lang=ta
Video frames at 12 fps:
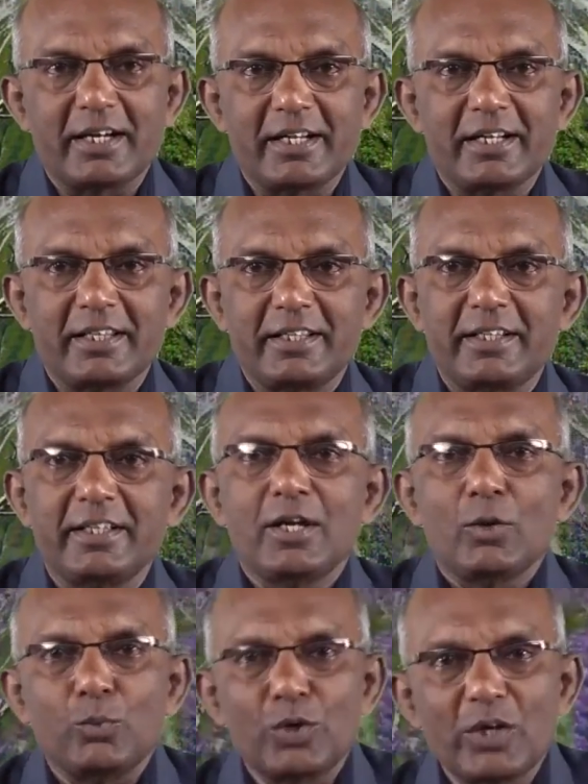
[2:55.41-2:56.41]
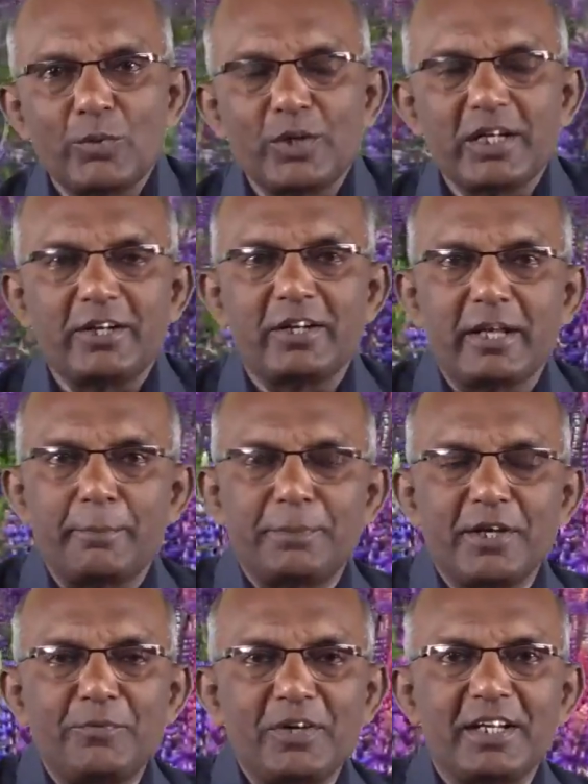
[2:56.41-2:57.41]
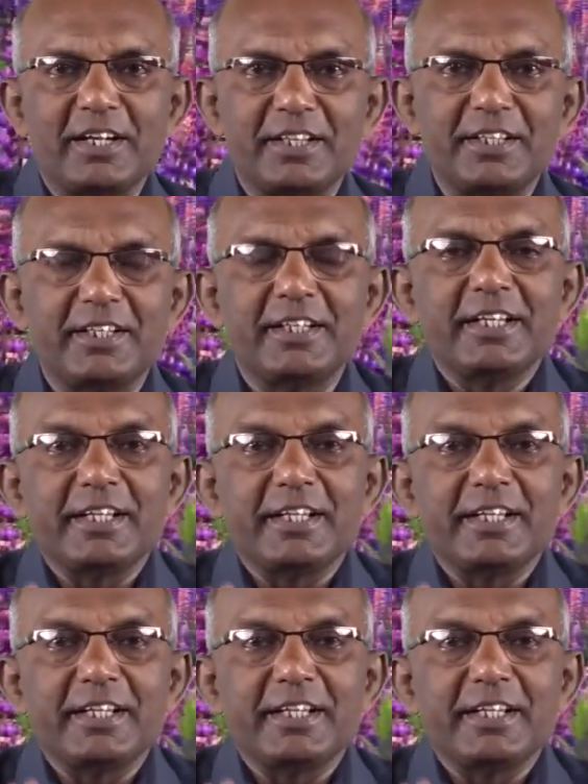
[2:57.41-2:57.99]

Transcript: காரியிலிருந்து உறவுகளினுடைய பிரிவுகளிலிருந்து